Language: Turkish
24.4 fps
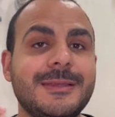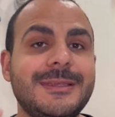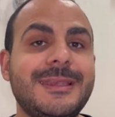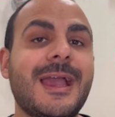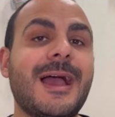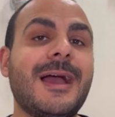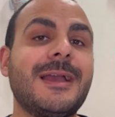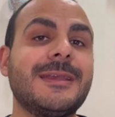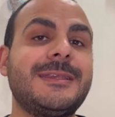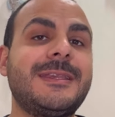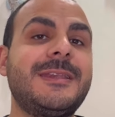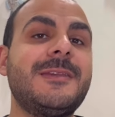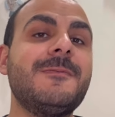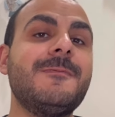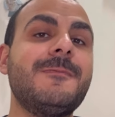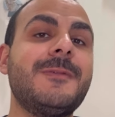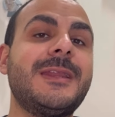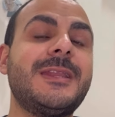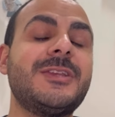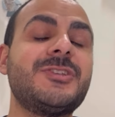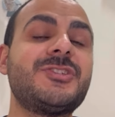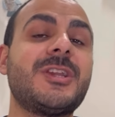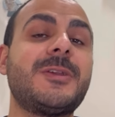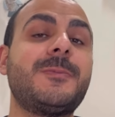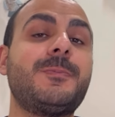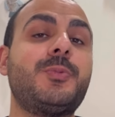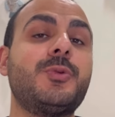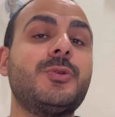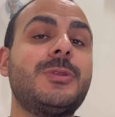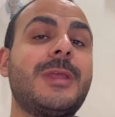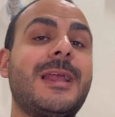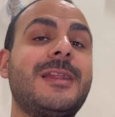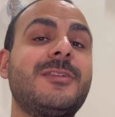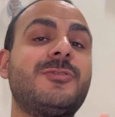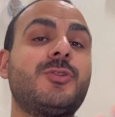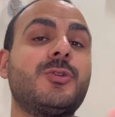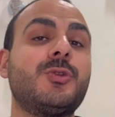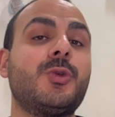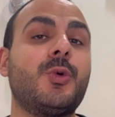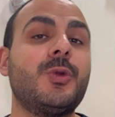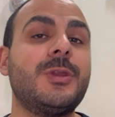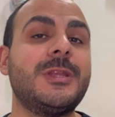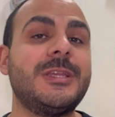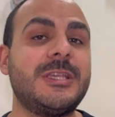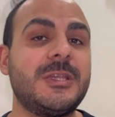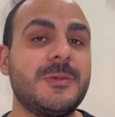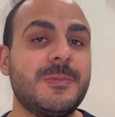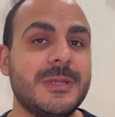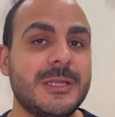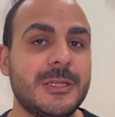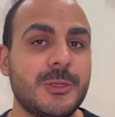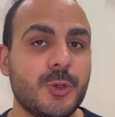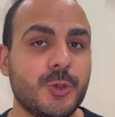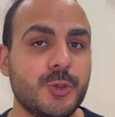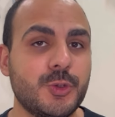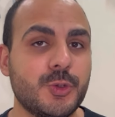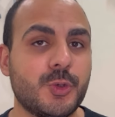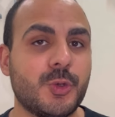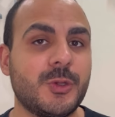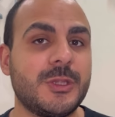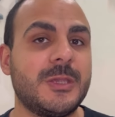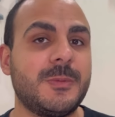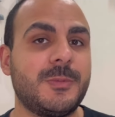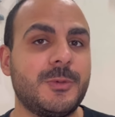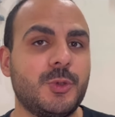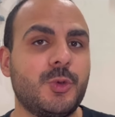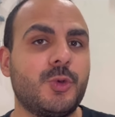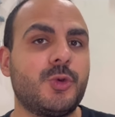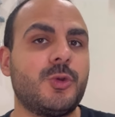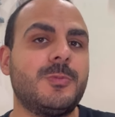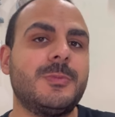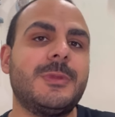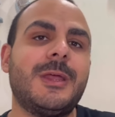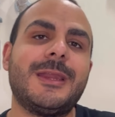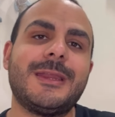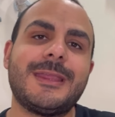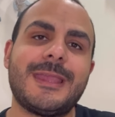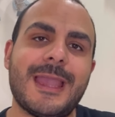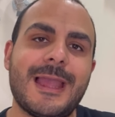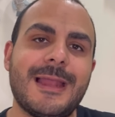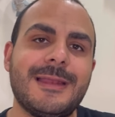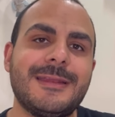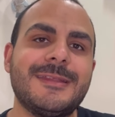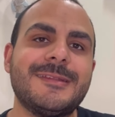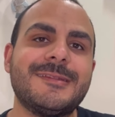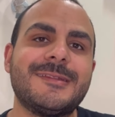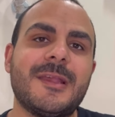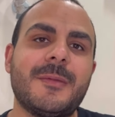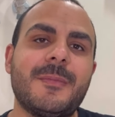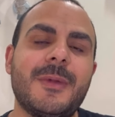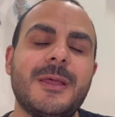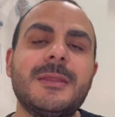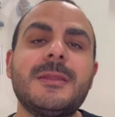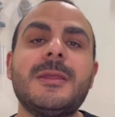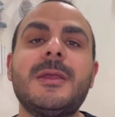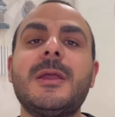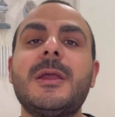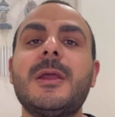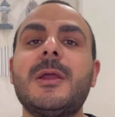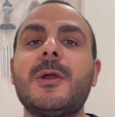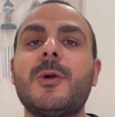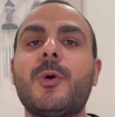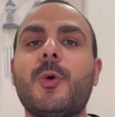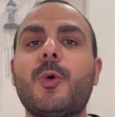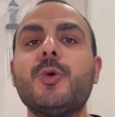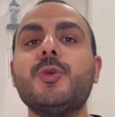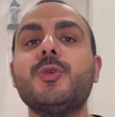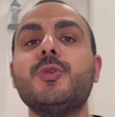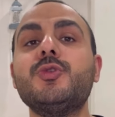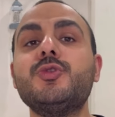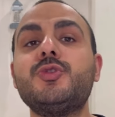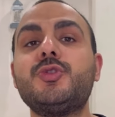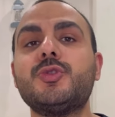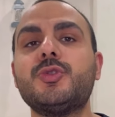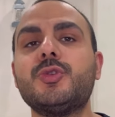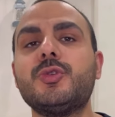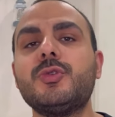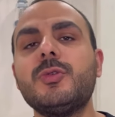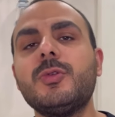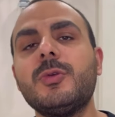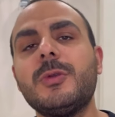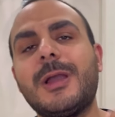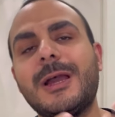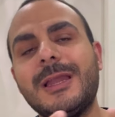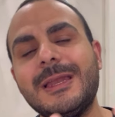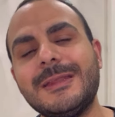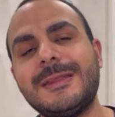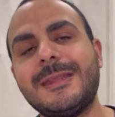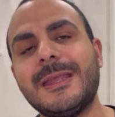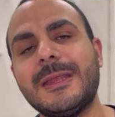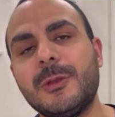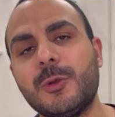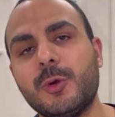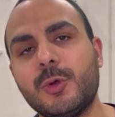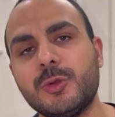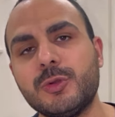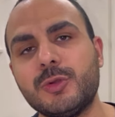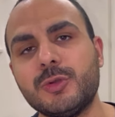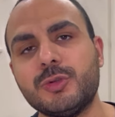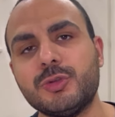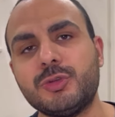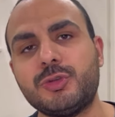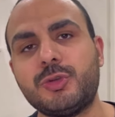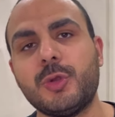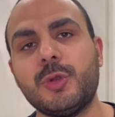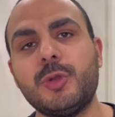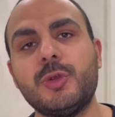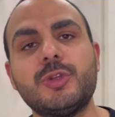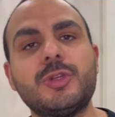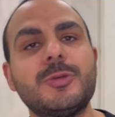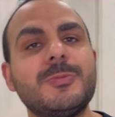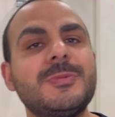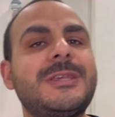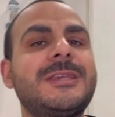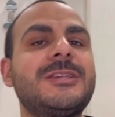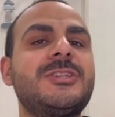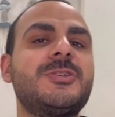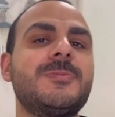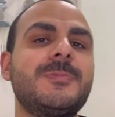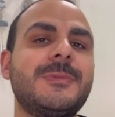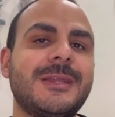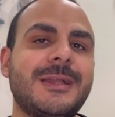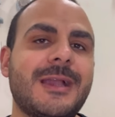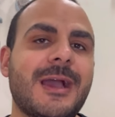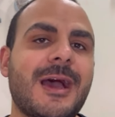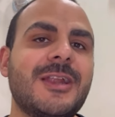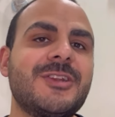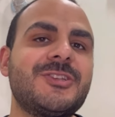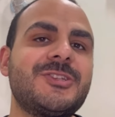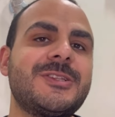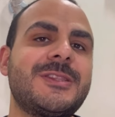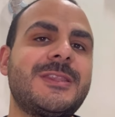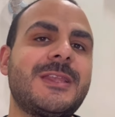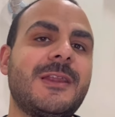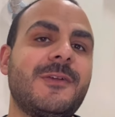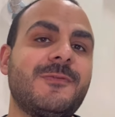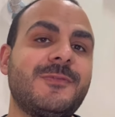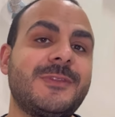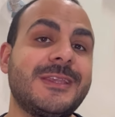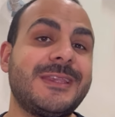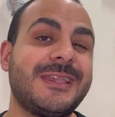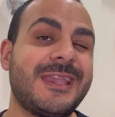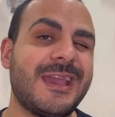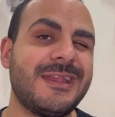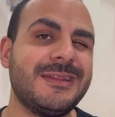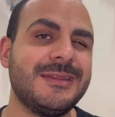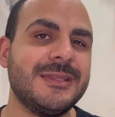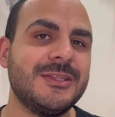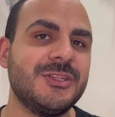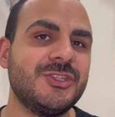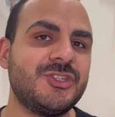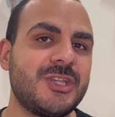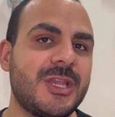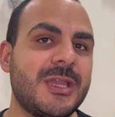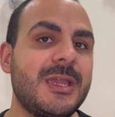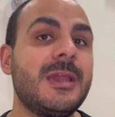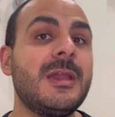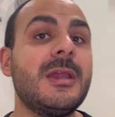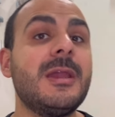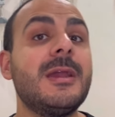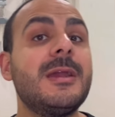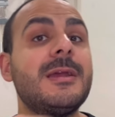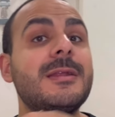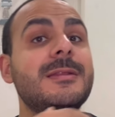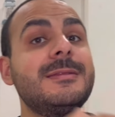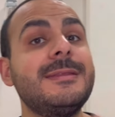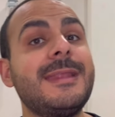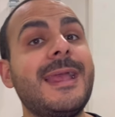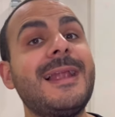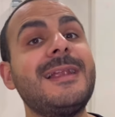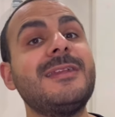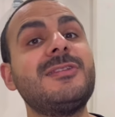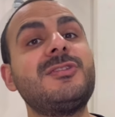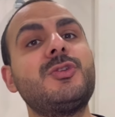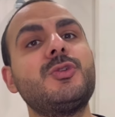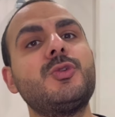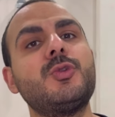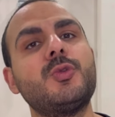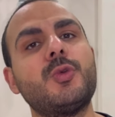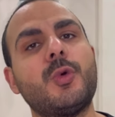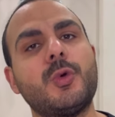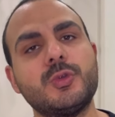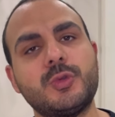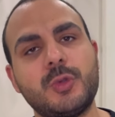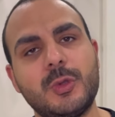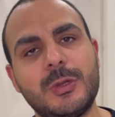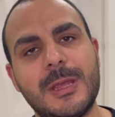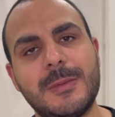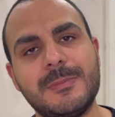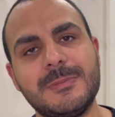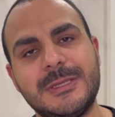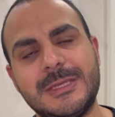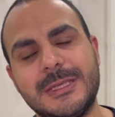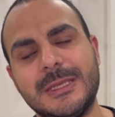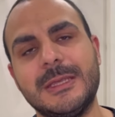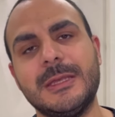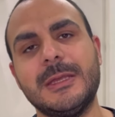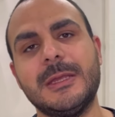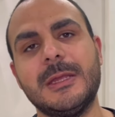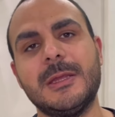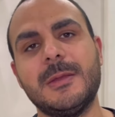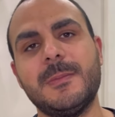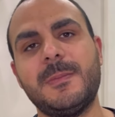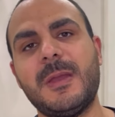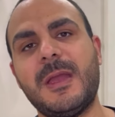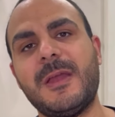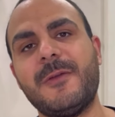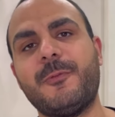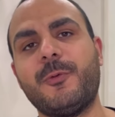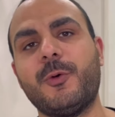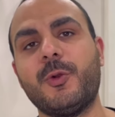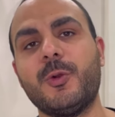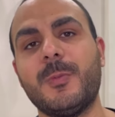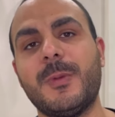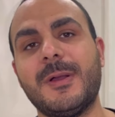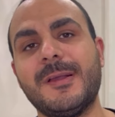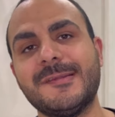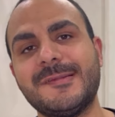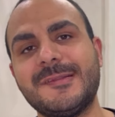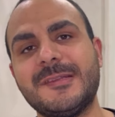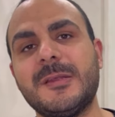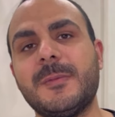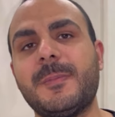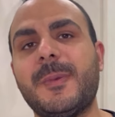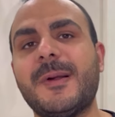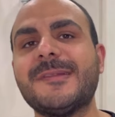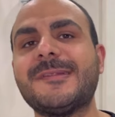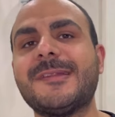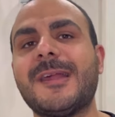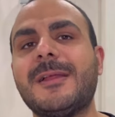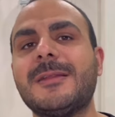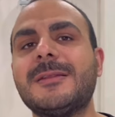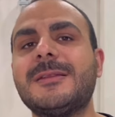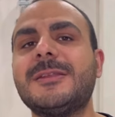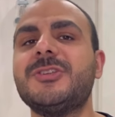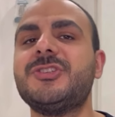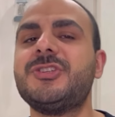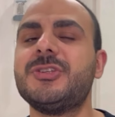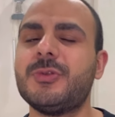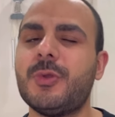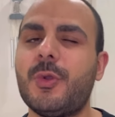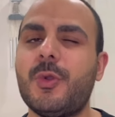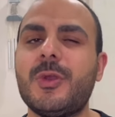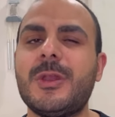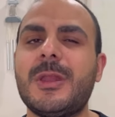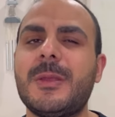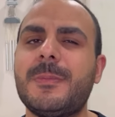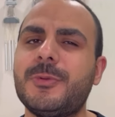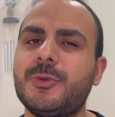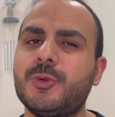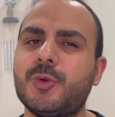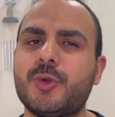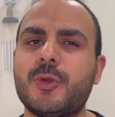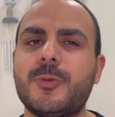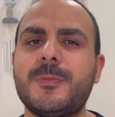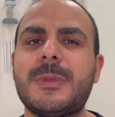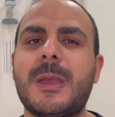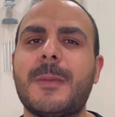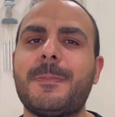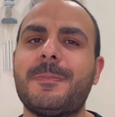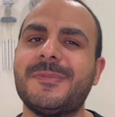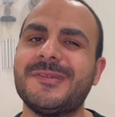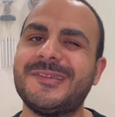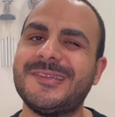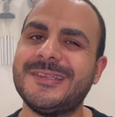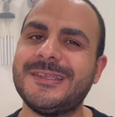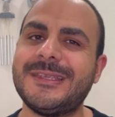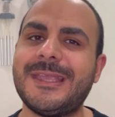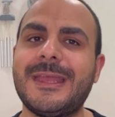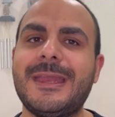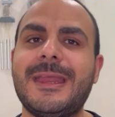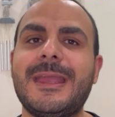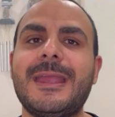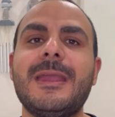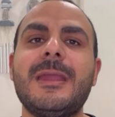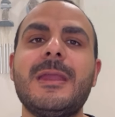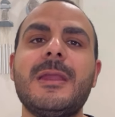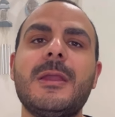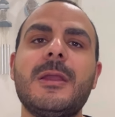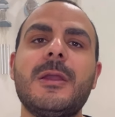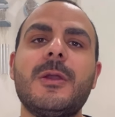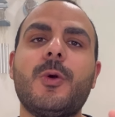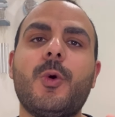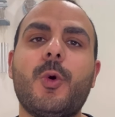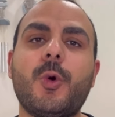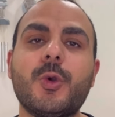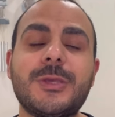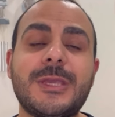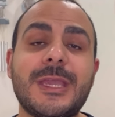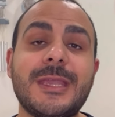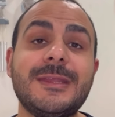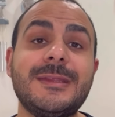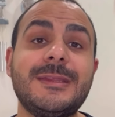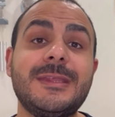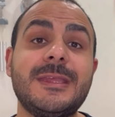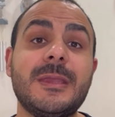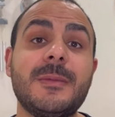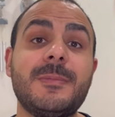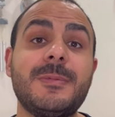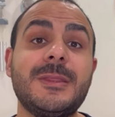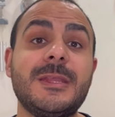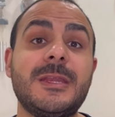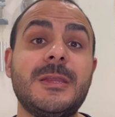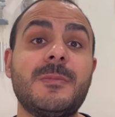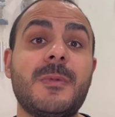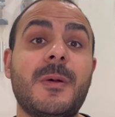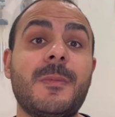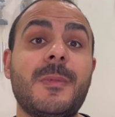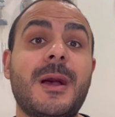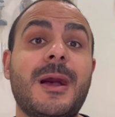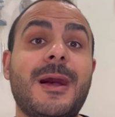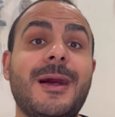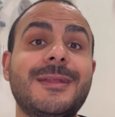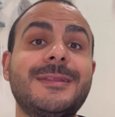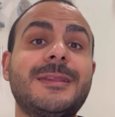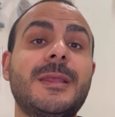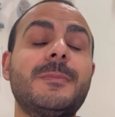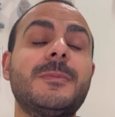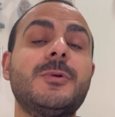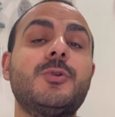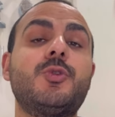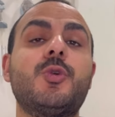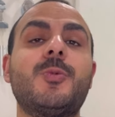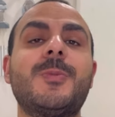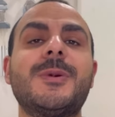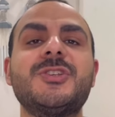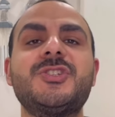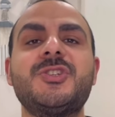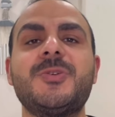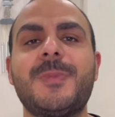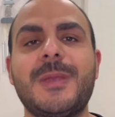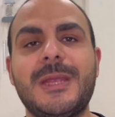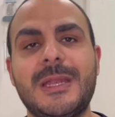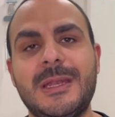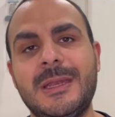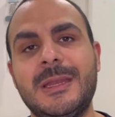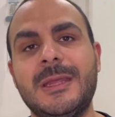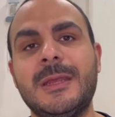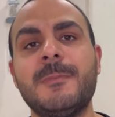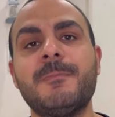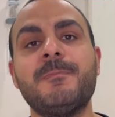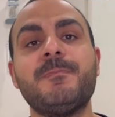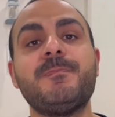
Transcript: ya kim verecek bu Nelson'a 12 milyon euro gibi yorumlar geldiği zaman oyuncunun kaliteli olduğunu söylüyordum ki şimdi karşı tarafta kendince Nelson'un o dönemki performansını baz aldığı için öyle bir yorum yapması gene okey diyebilirim ama adamın kumaşı belli.